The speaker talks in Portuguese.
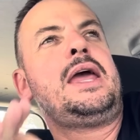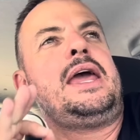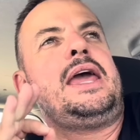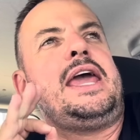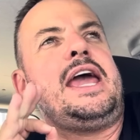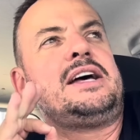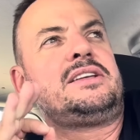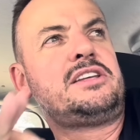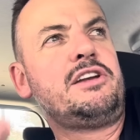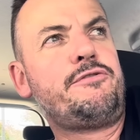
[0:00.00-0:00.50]

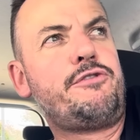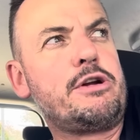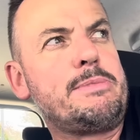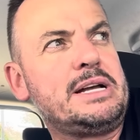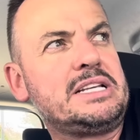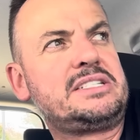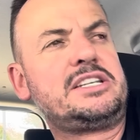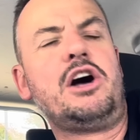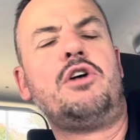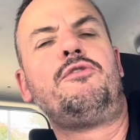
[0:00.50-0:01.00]
Essa
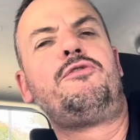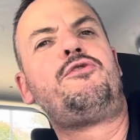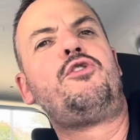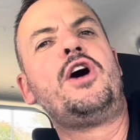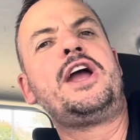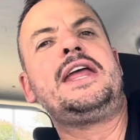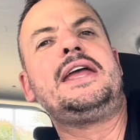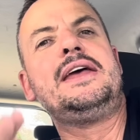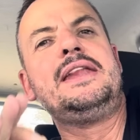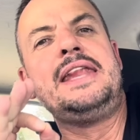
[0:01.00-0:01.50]
informação
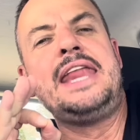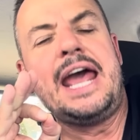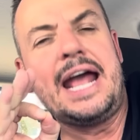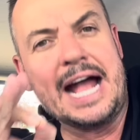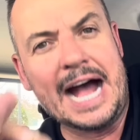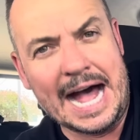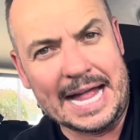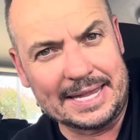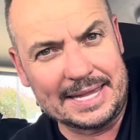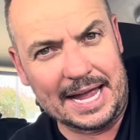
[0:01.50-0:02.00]
foi
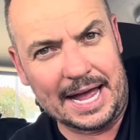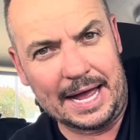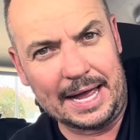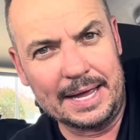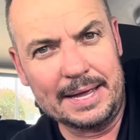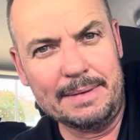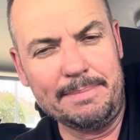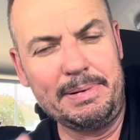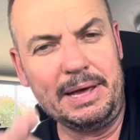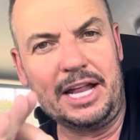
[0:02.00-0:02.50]
negada
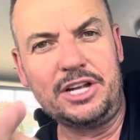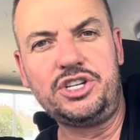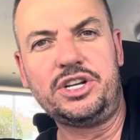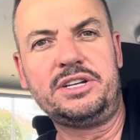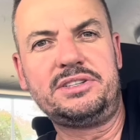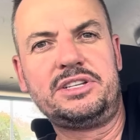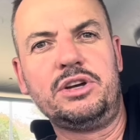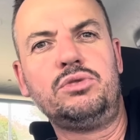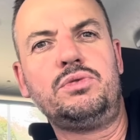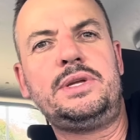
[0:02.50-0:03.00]
pela
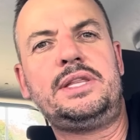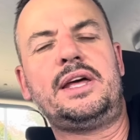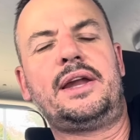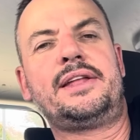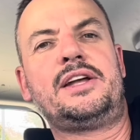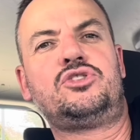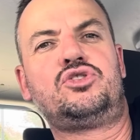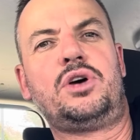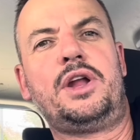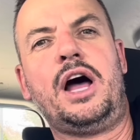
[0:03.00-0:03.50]
direção do
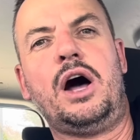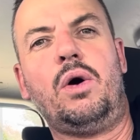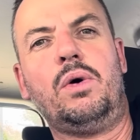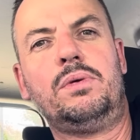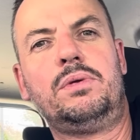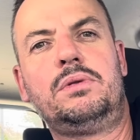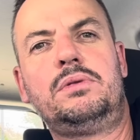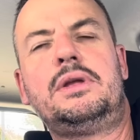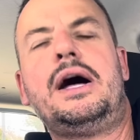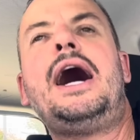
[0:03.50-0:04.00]
Internacional,
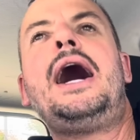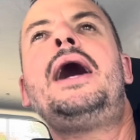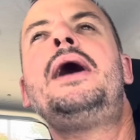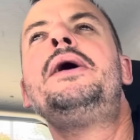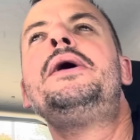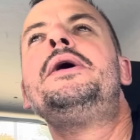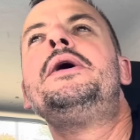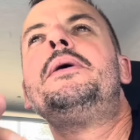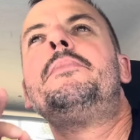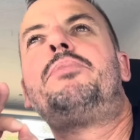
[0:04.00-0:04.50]
tá?
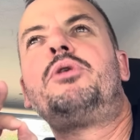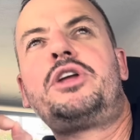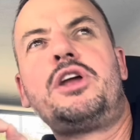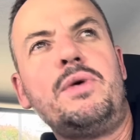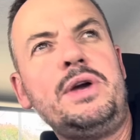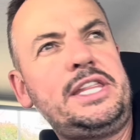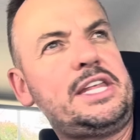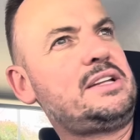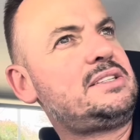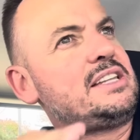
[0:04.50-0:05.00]
Porque o
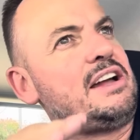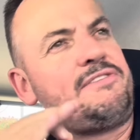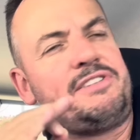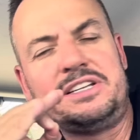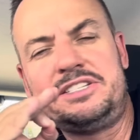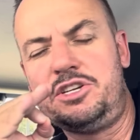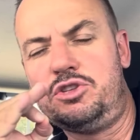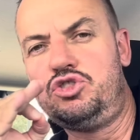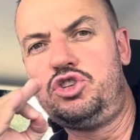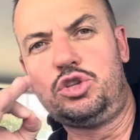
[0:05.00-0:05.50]
Inter está
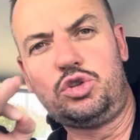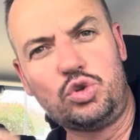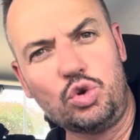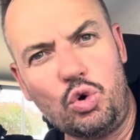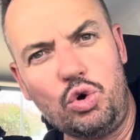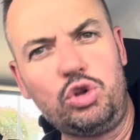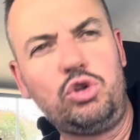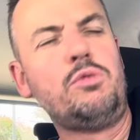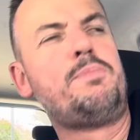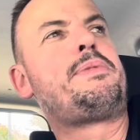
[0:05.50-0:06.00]
fazendo de
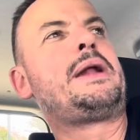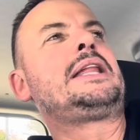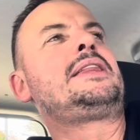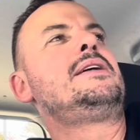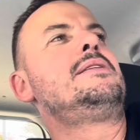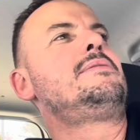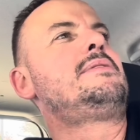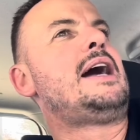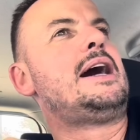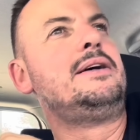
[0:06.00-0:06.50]
tudo para
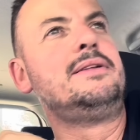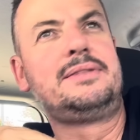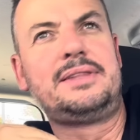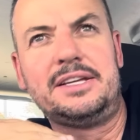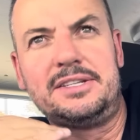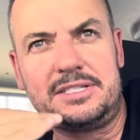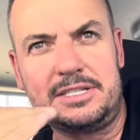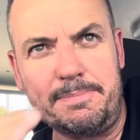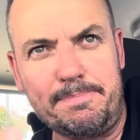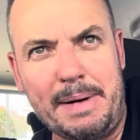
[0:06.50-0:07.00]
tentar
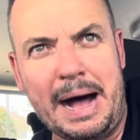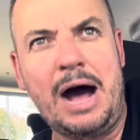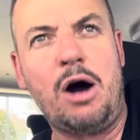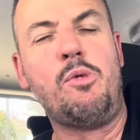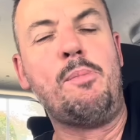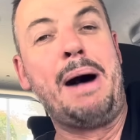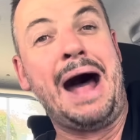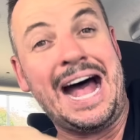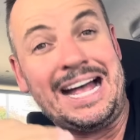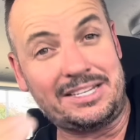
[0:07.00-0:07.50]
antecipar ao
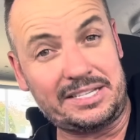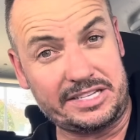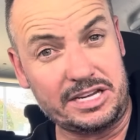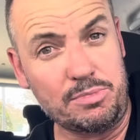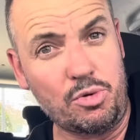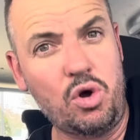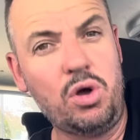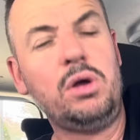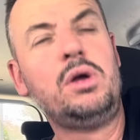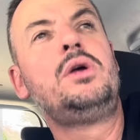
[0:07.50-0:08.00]

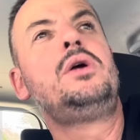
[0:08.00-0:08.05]
máximo.